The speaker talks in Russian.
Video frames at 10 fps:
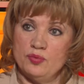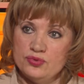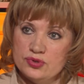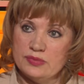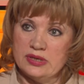
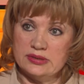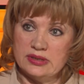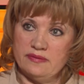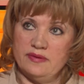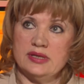будем
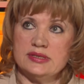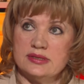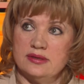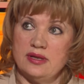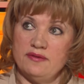открывать
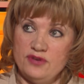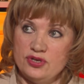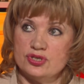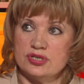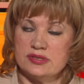
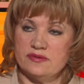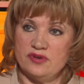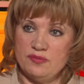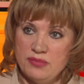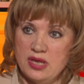новейший
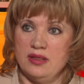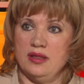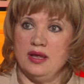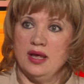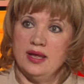
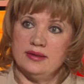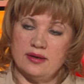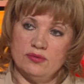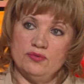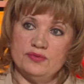современный
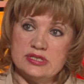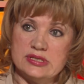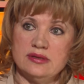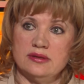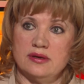торговый
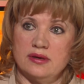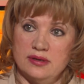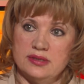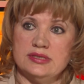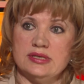центр
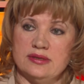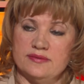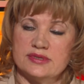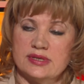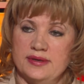
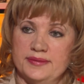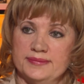«Дедовск».